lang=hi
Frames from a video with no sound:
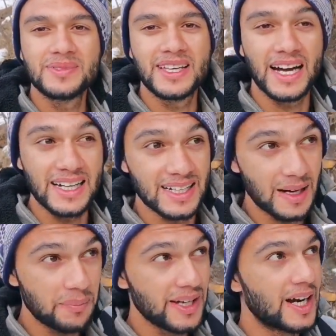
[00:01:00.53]
कि अगर
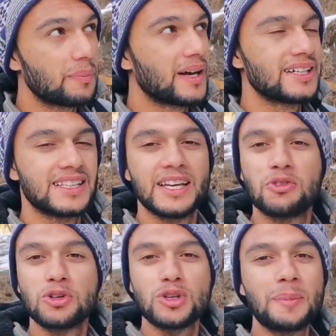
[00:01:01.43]
आप यहाँ पे आते
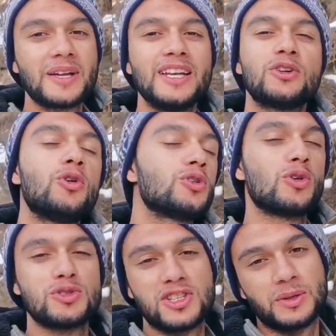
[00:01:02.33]
हैं तो आपके लिए कौन
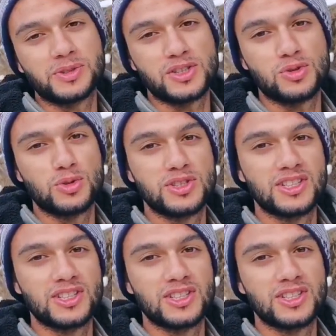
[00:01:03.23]
कौन से ऑप्शंस हो